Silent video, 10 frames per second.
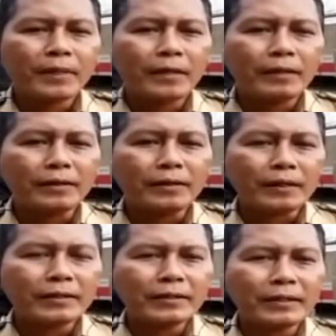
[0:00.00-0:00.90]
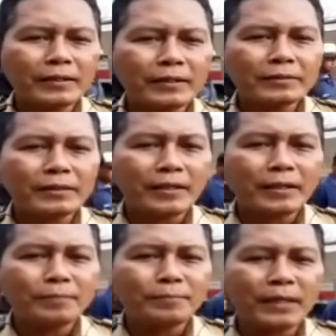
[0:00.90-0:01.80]
Pada eh, saat kejadian
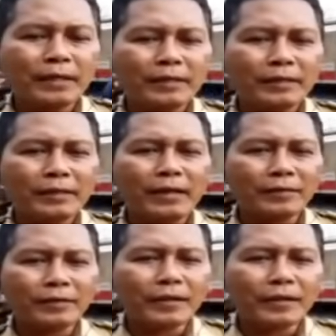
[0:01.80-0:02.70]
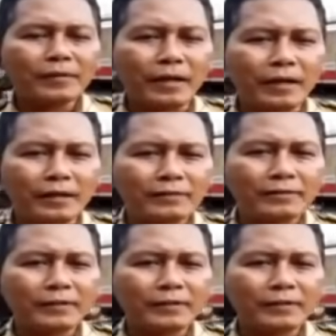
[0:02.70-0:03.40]
saya berada di kantor kelurahan,